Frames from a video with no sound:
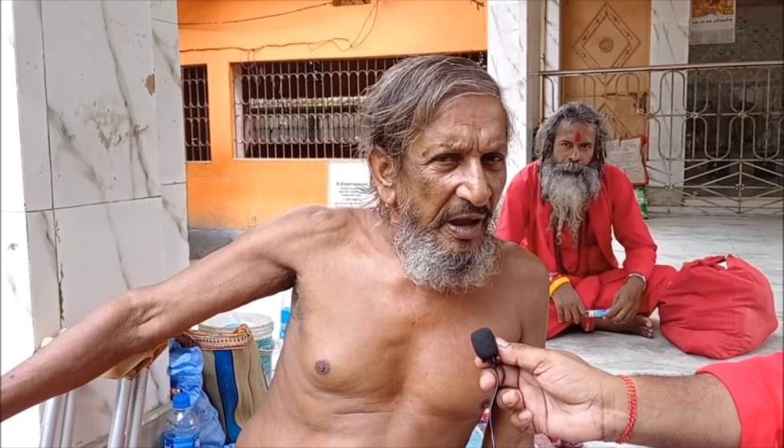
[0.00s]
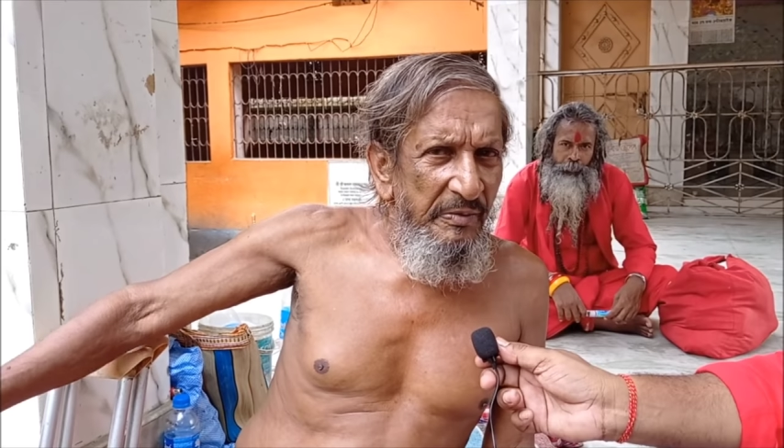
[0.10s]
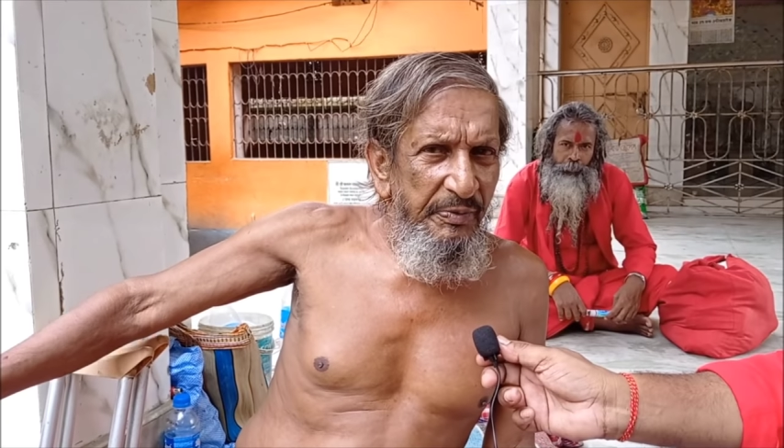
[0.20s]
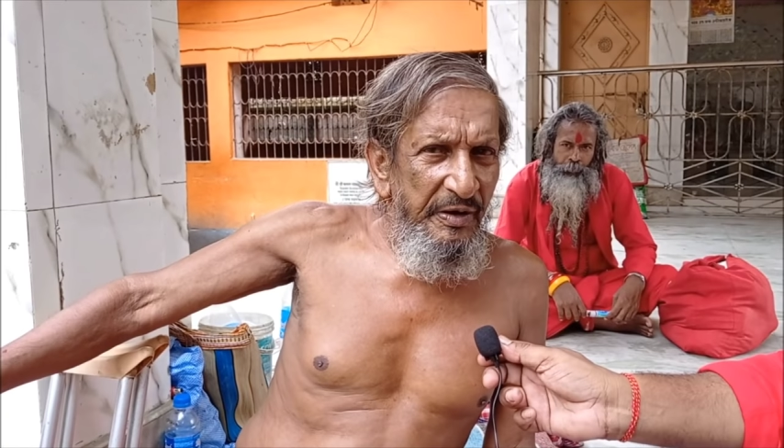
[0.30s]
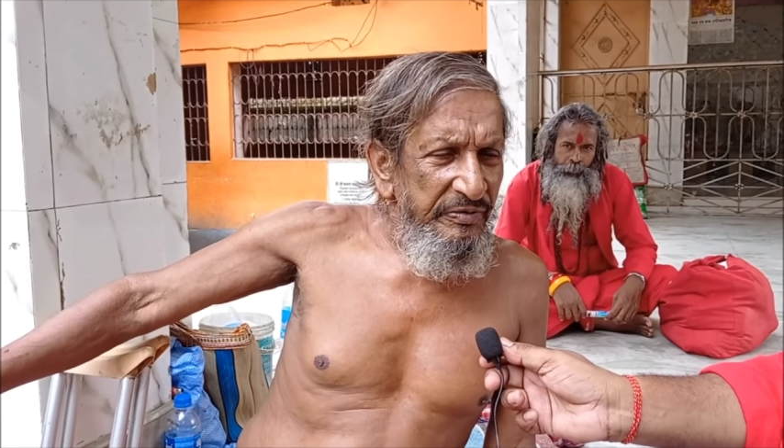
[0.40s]

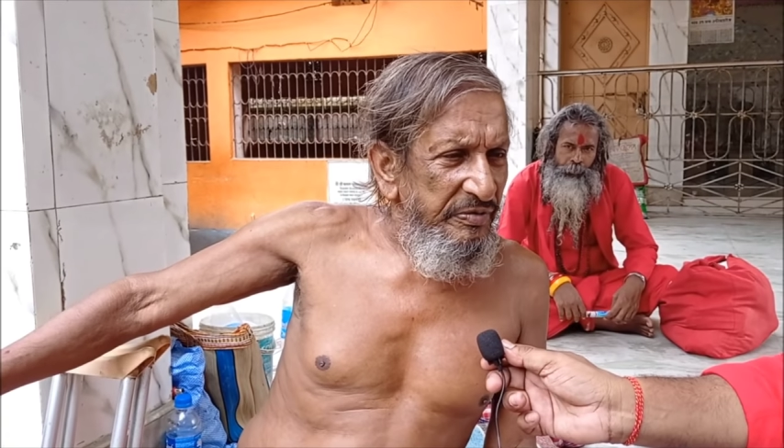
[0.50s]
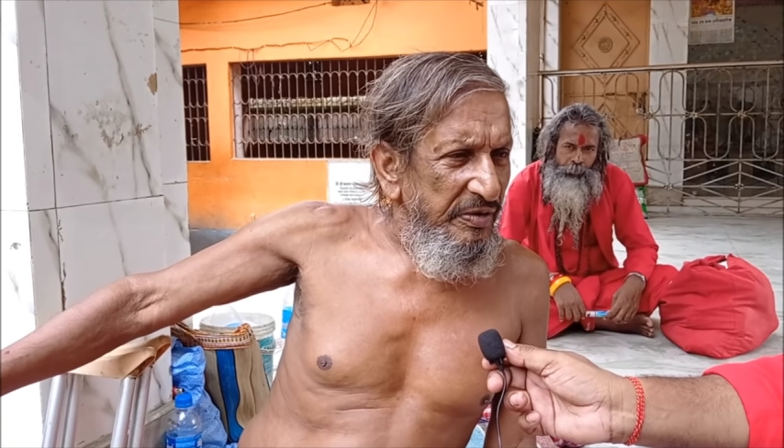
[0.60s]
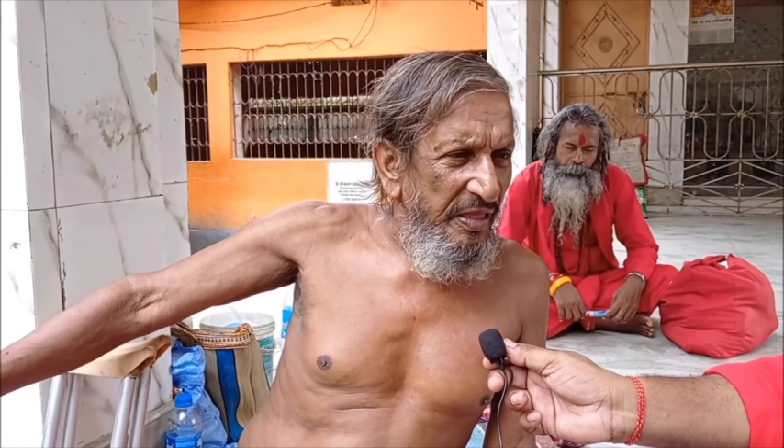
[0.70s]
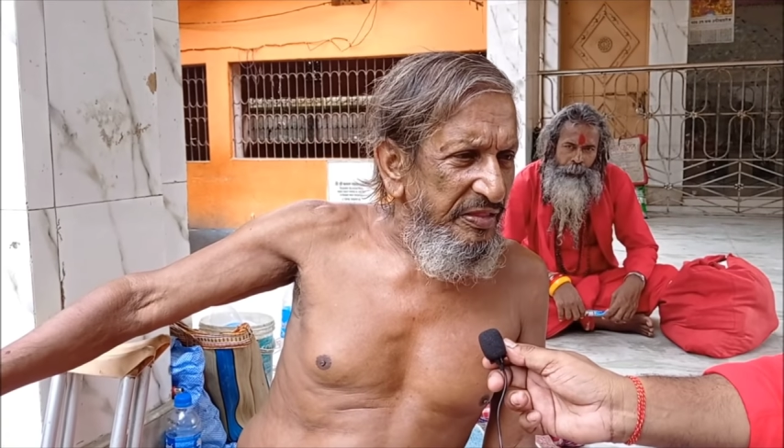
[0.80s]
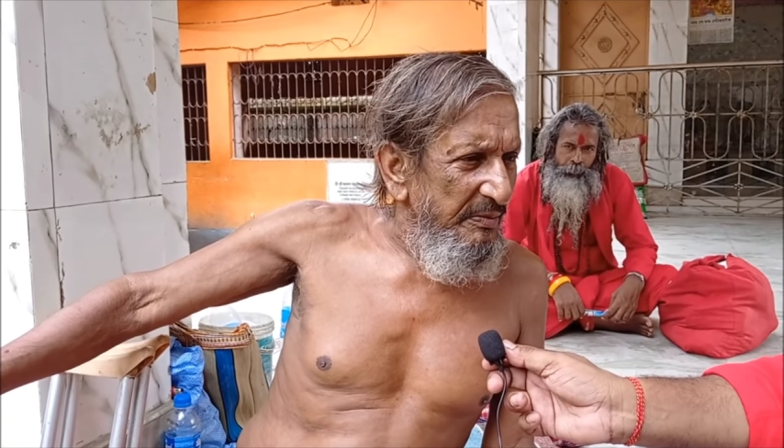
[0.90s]
कहीं पर
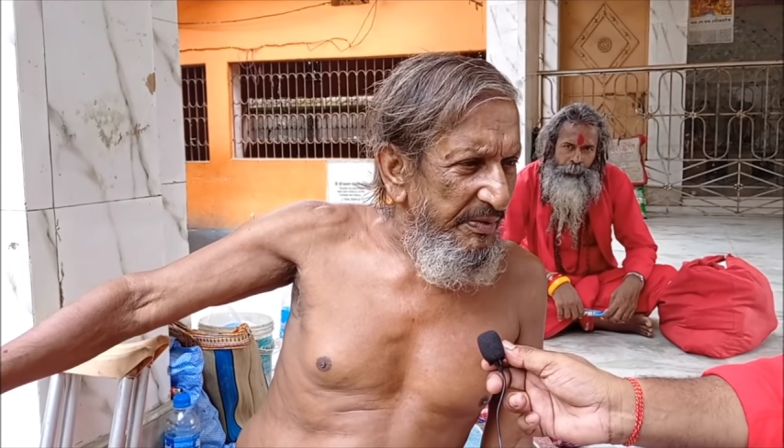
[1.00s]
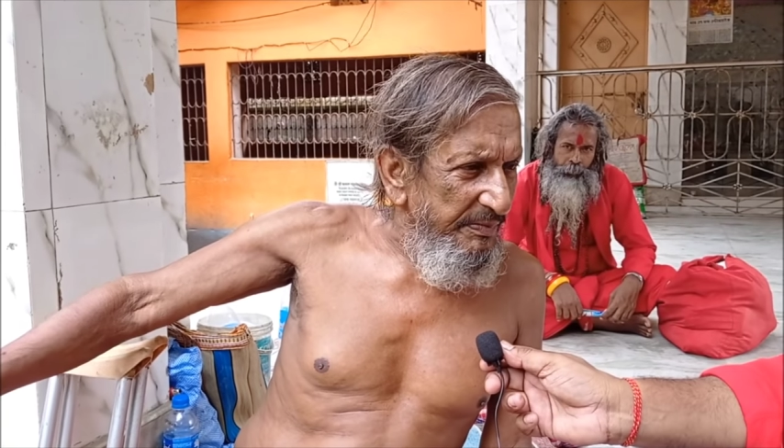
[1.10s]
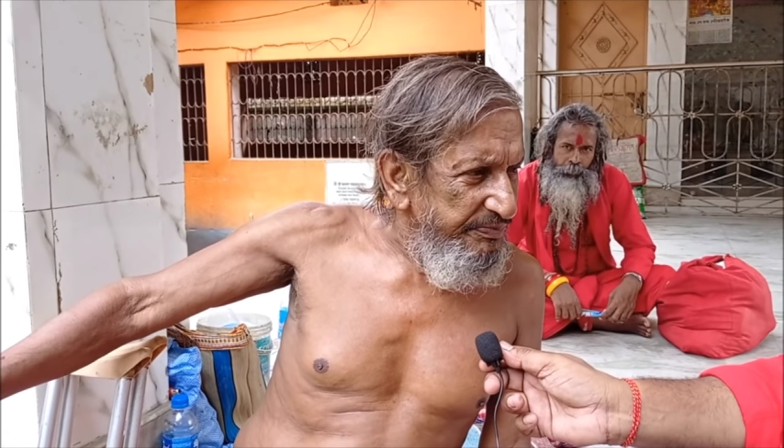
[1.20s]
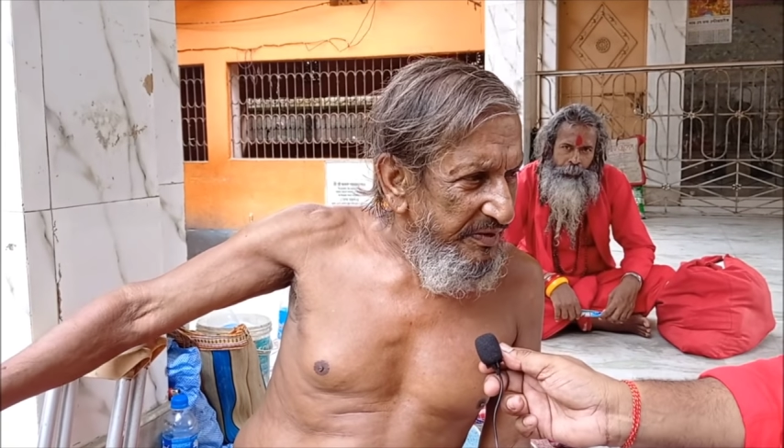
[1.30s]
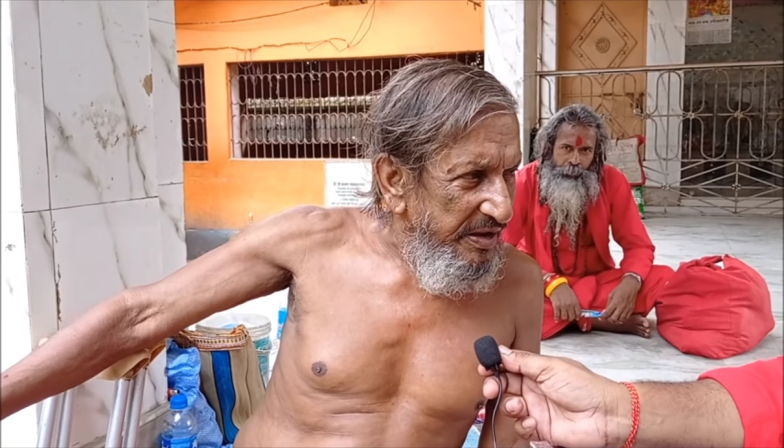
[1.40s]
साधना
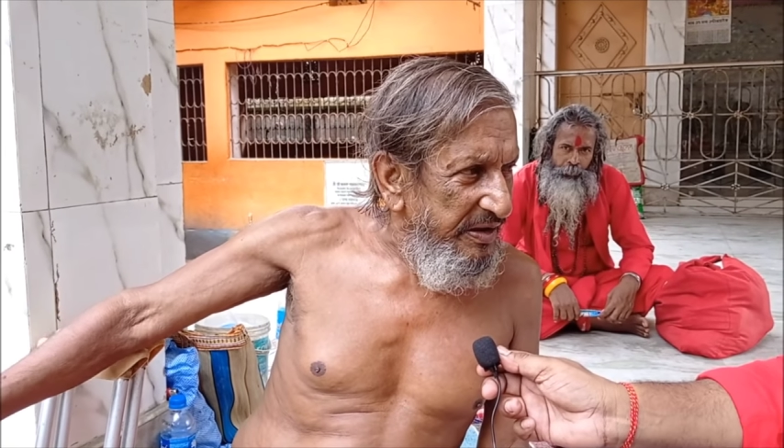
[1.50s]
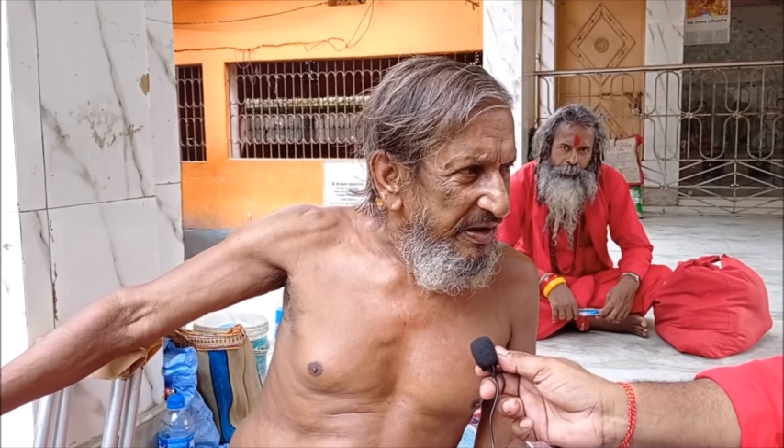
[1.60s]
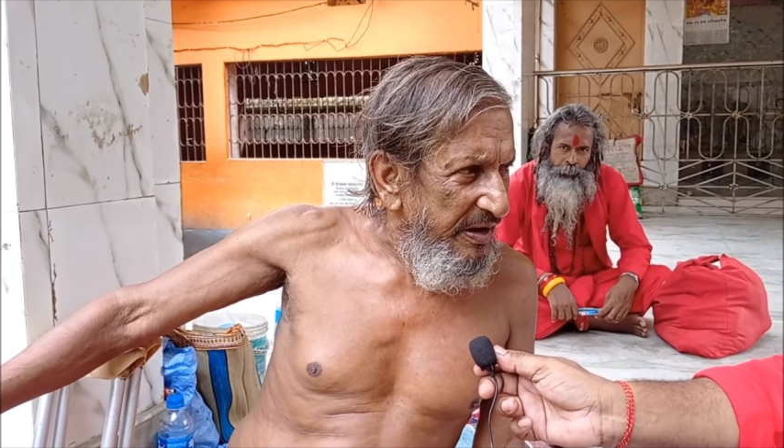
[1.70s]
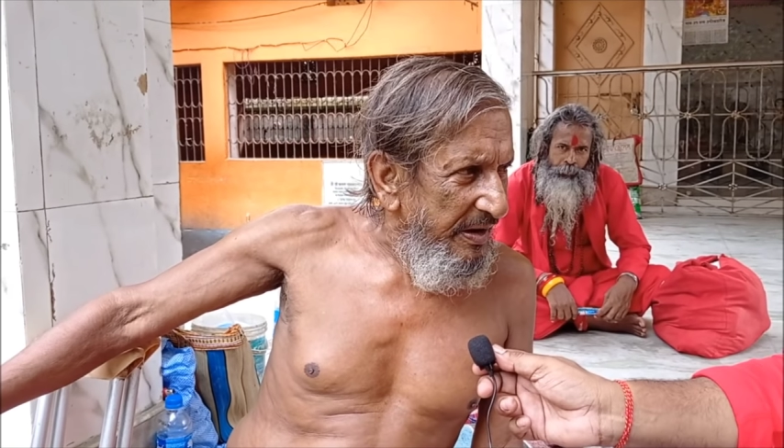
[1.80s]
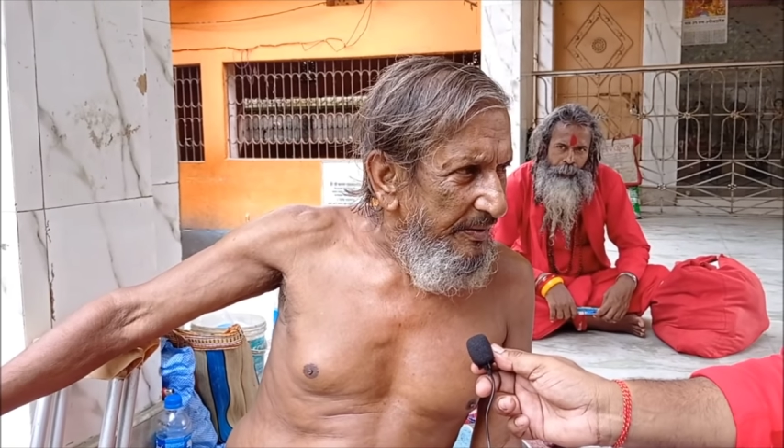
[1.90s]
प्राप्त नहीं
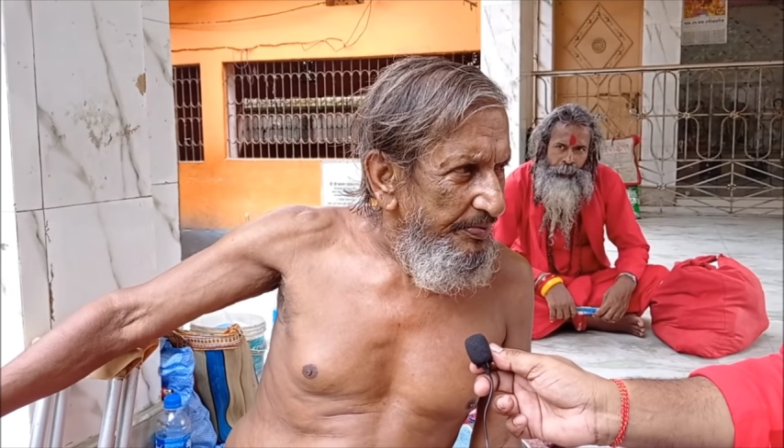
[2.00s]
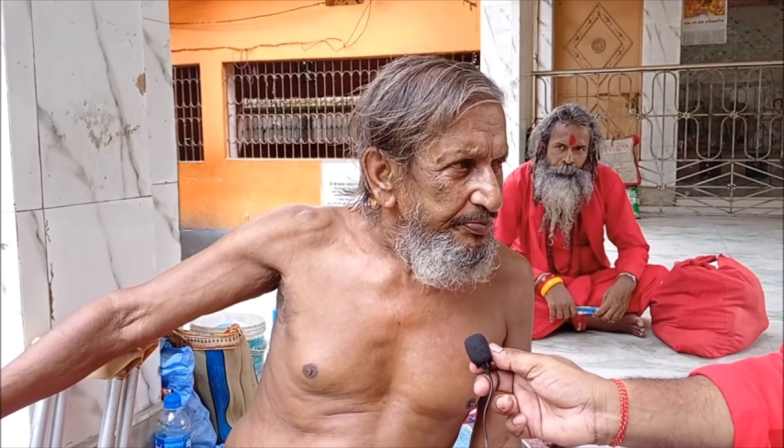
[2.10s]
किए हैं